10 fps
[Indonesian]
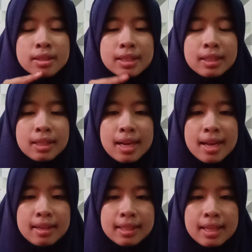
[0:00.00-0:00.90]

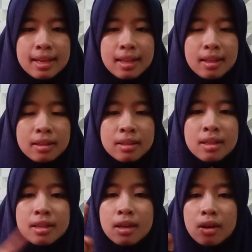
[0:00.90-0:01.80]
Sekali
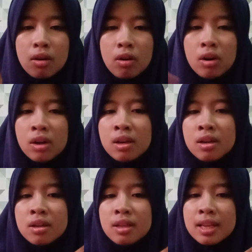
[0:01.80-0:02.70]
lagi
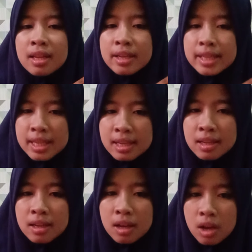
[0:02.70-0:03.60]
Kola
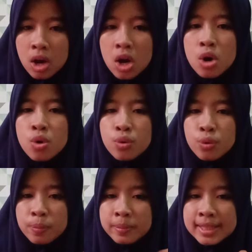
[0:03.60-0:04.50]
ya
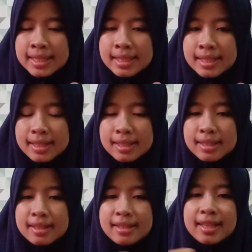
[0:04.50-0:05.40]
qaumi
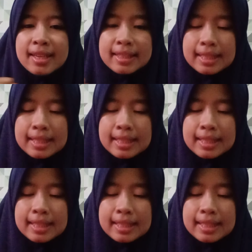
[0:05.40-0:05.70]
Iya